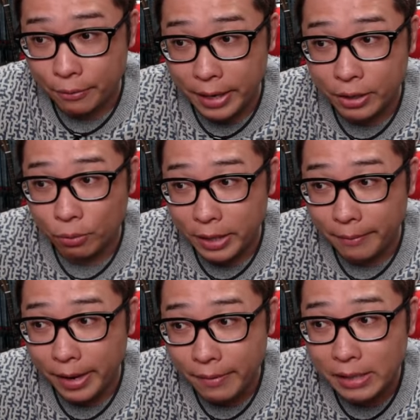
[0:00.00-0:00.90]
上に伸びた
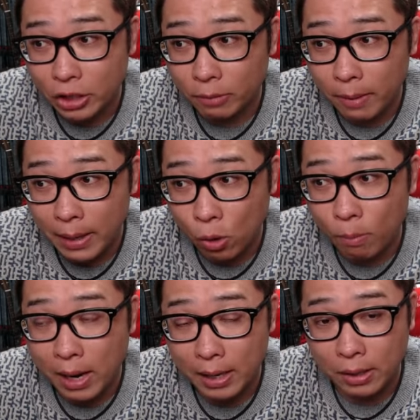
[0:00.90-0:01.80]
場合は、そのまま5
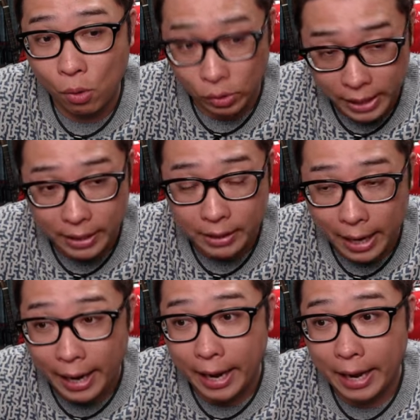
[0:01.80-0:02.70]
万5千、
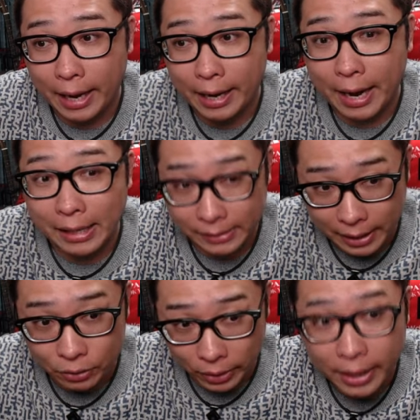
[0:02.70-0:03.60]
えー、8
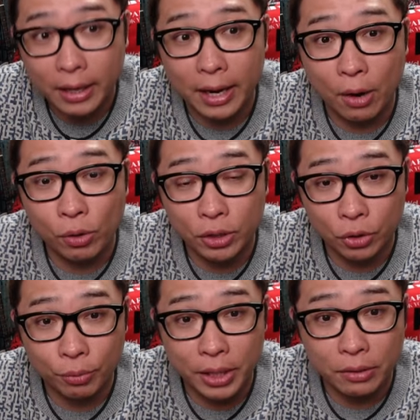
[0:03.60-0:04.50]
千とね、えー、大きく
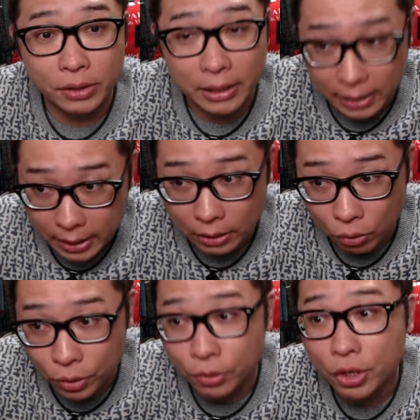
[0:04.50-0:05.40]
伸びてくるんじゃないかな
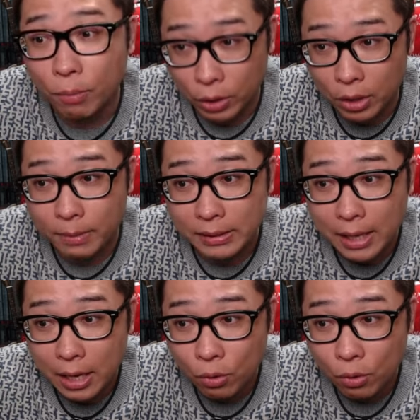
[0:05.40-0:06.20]
というふうに思っております。